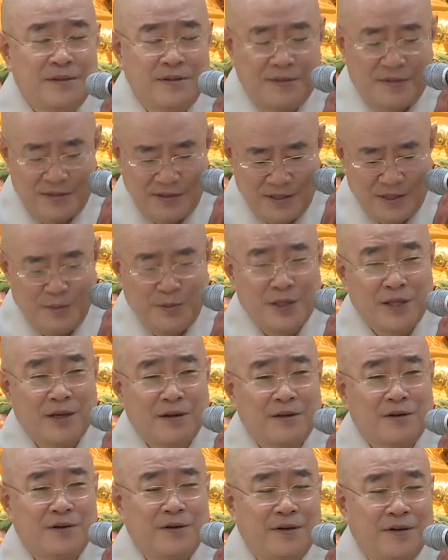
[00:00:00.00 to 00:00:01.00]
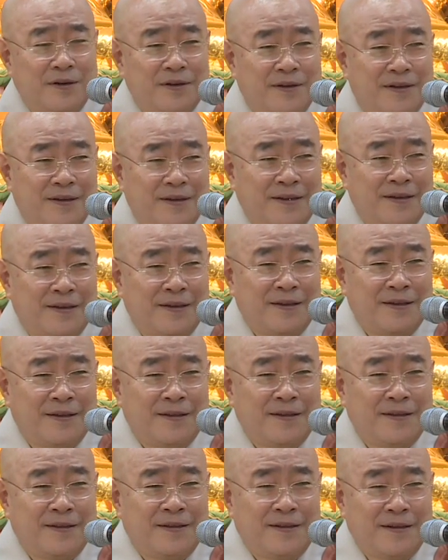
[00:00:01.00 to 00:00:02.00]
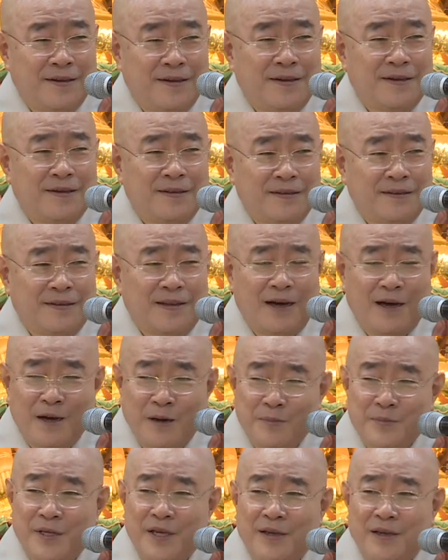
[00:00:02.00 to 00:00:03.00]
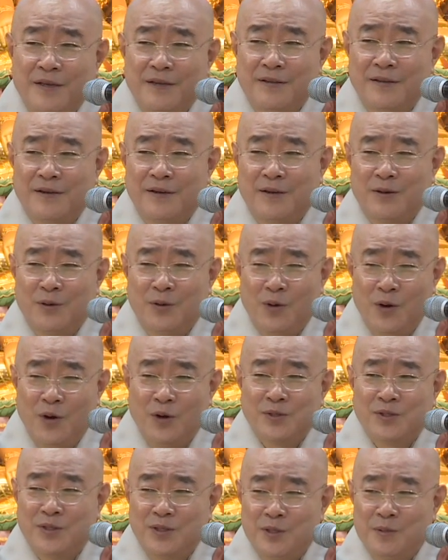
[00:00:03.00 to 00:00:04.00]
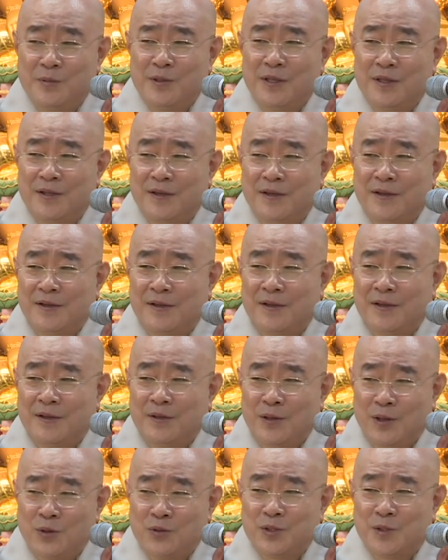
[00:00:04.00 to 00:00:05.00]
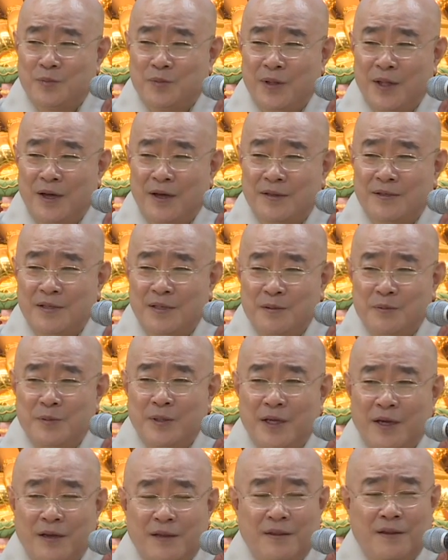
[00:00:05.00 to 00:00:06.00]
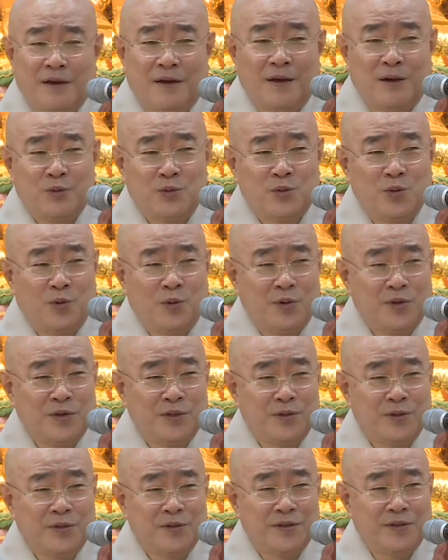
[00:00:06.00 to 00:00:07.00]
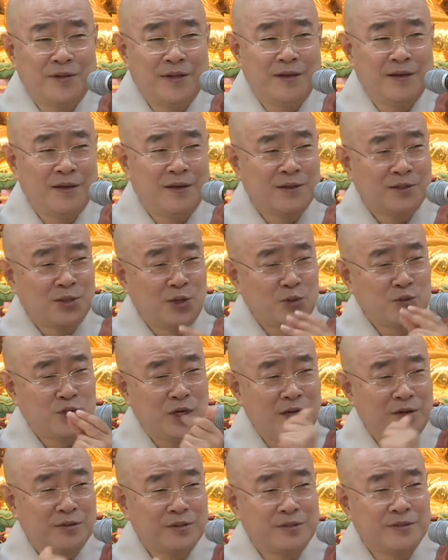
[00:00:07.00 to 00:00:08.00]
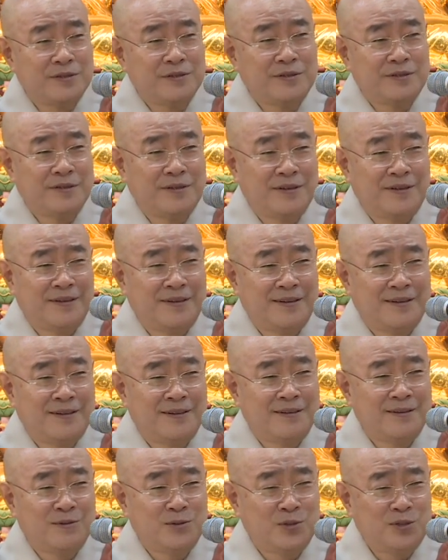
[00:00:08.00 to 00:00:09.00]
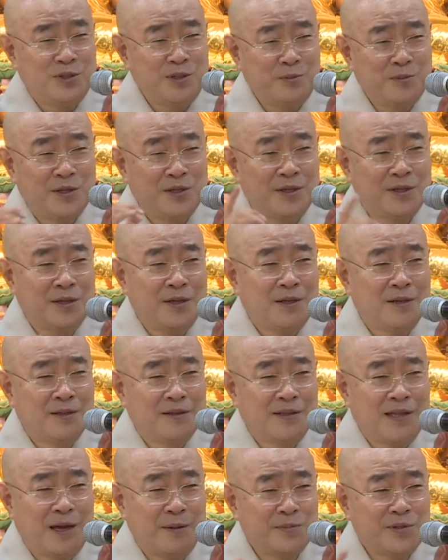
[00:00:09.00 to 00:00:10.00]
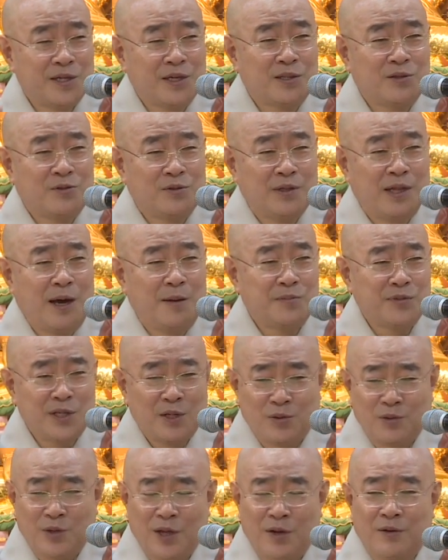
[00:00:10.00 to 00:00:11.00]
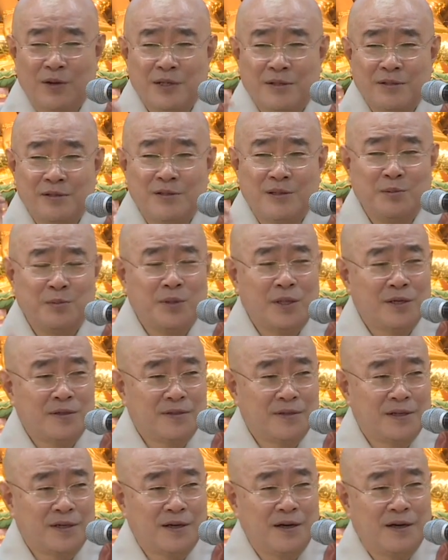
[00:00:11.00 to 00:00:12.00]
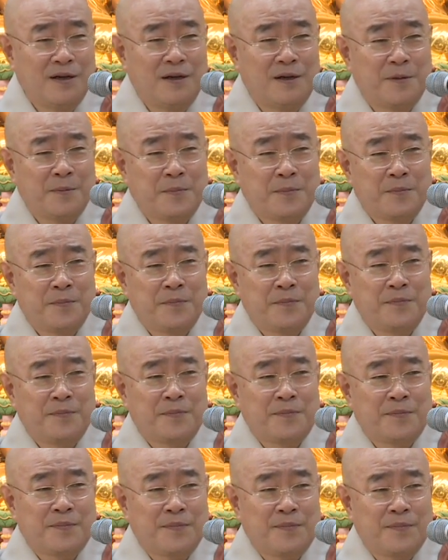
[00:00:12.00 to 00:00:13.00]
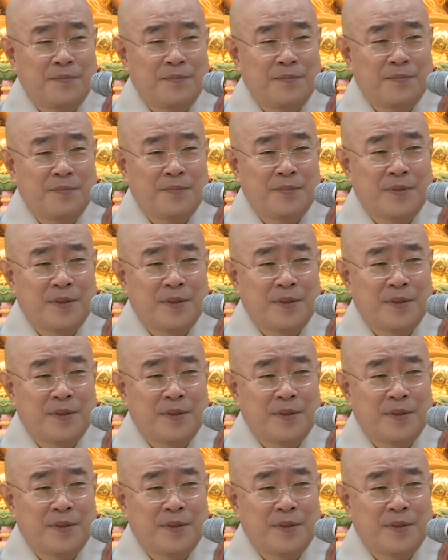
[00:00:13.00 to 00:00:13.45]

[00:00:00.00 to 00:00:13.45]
스님이 되는 거. 아, 다음 생에는 내가 꼭 스님이 되고 싶다, 스님이 되겠다 하고 소원을 이뤘는데 성취한 거죠. 스님이 되. 남자 남자로 태어나서 스님이 됐으니까. 음.